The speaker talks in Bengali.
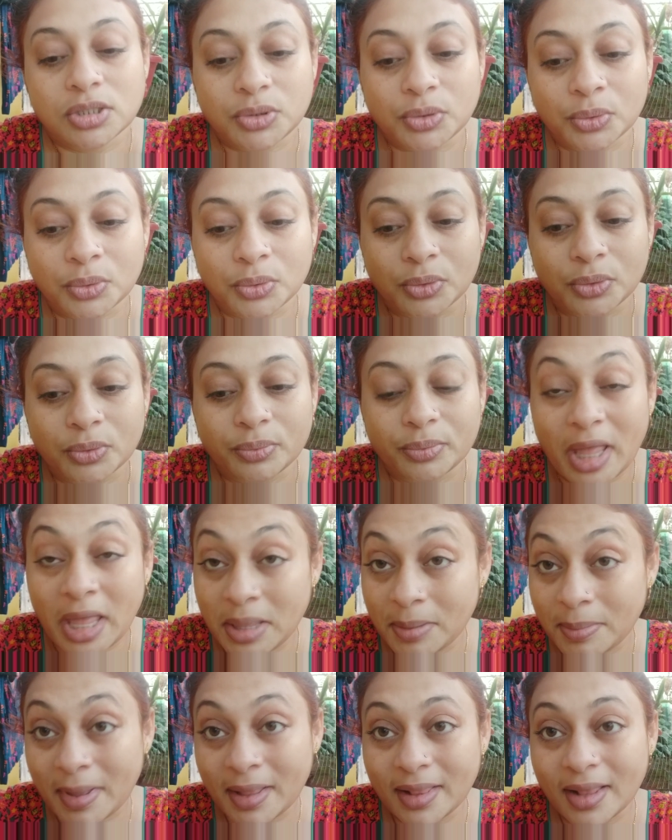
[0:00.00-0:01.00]
তো
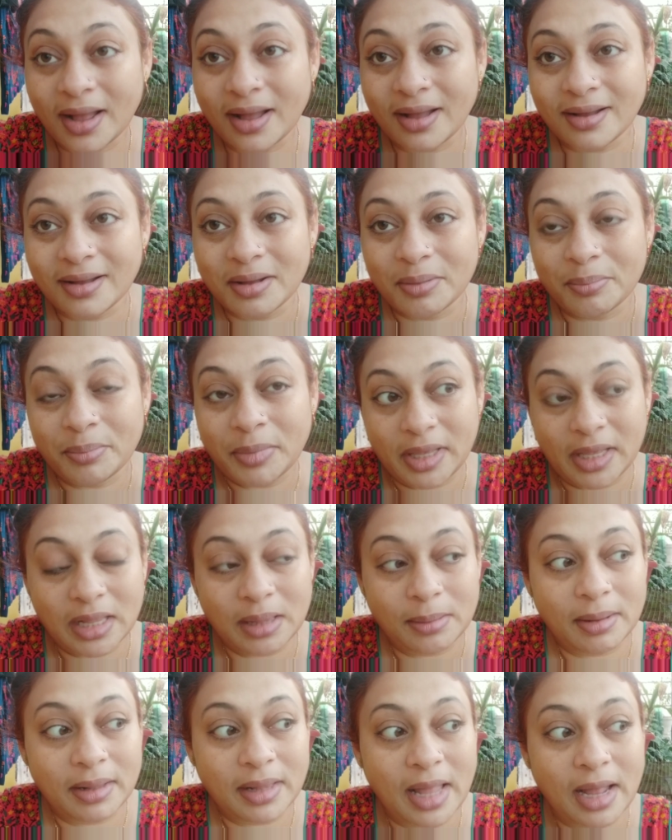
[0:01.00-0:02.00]
এইবেলা
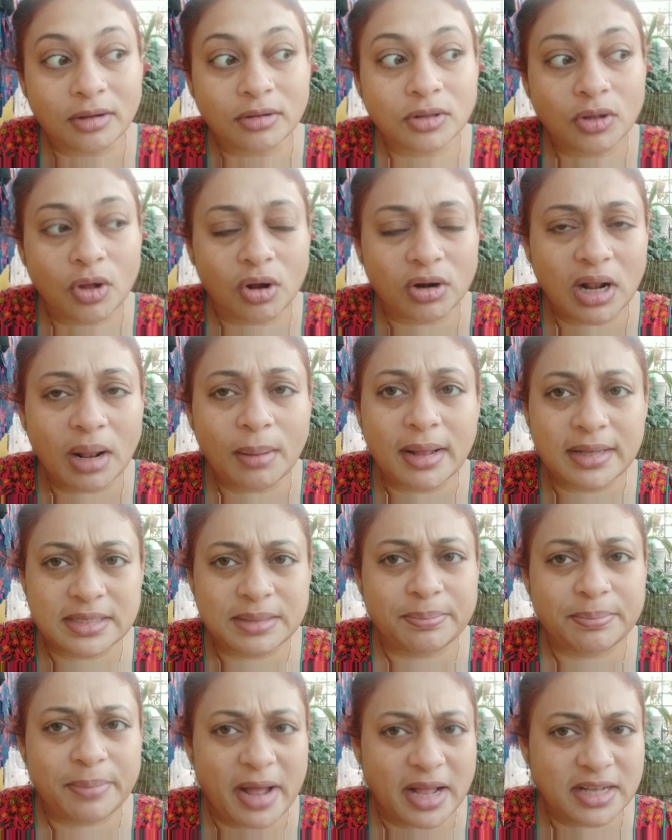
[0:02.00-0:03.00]
বিকেলবেলা এখন কটা
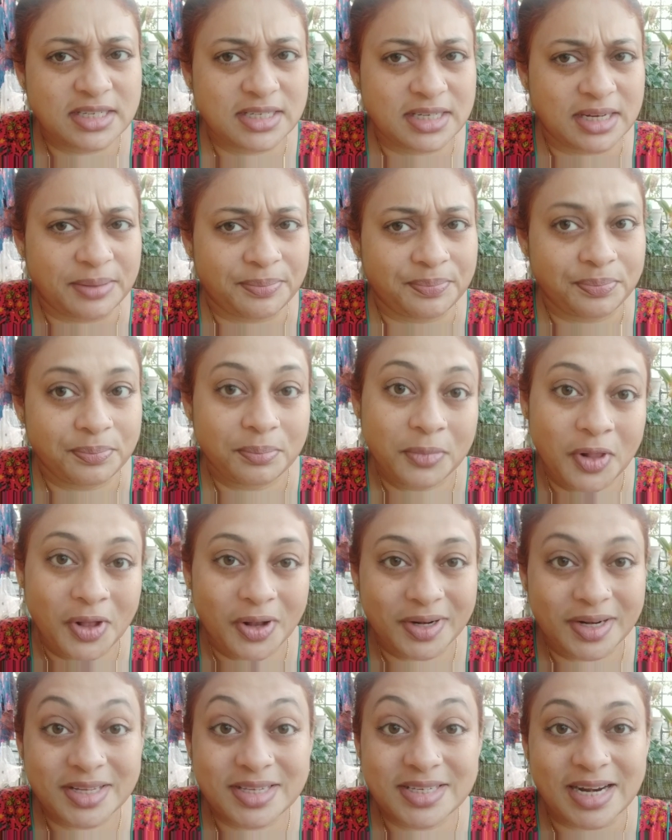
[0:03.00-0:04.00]
বাজে পাঁচটা
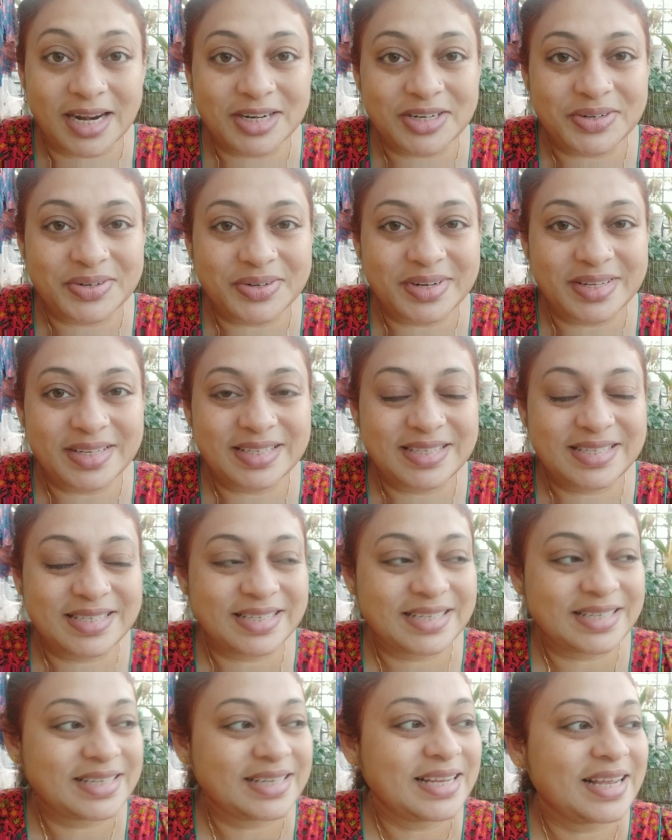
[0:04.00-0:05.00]
ব্লগটা স্টার্ট করে দিচ্ছি